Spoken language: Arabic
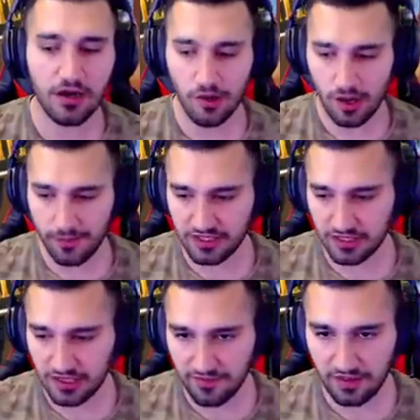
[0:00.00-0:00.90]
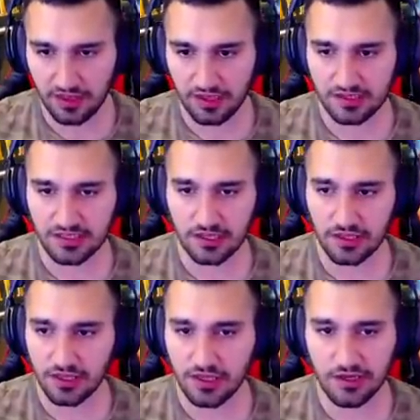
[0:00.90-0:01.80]
رح نروح على متجر التخفيضات يا
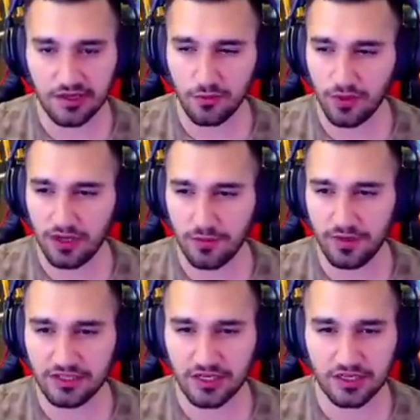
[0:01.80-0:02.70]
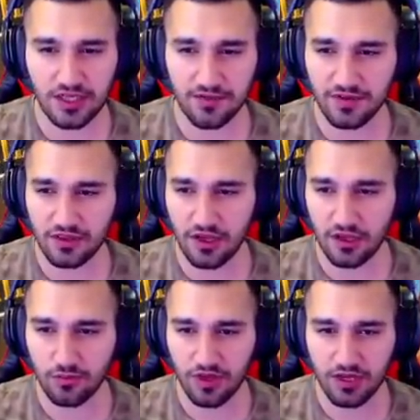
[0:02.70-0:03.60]
اساطير وين المتجر
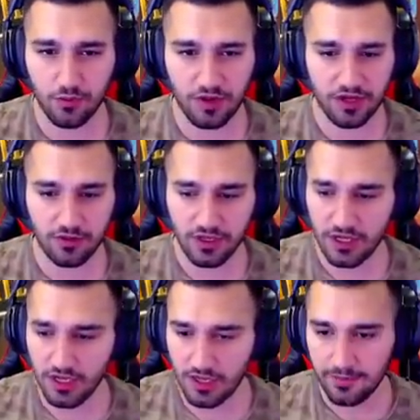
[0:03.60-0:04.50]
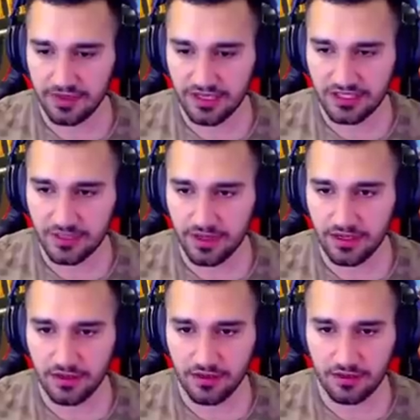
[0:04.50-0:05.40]
التخفيضات وين وين بدنا نجيب
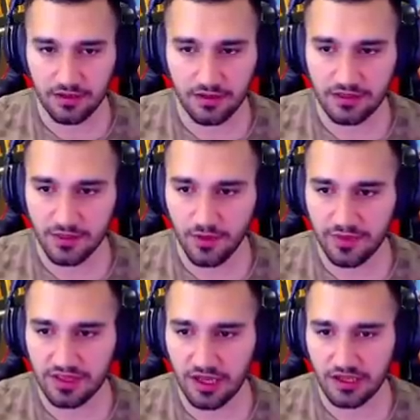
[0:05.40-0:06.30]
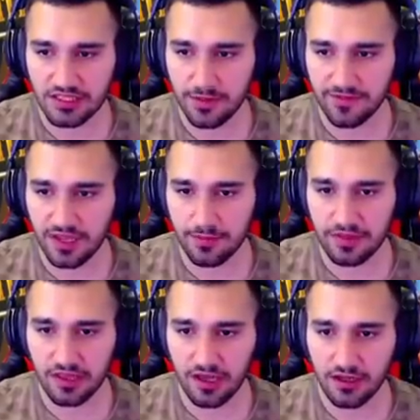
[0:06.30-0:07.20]
نجيب هون بطاقات شباب في كم
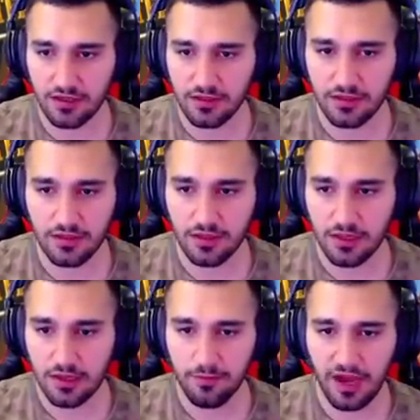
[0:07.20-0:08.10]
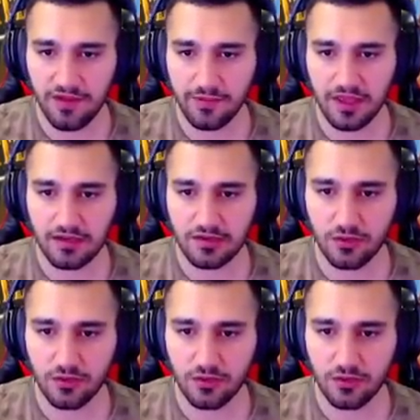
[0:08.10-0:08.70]
بطاقه ما اعرف يمكن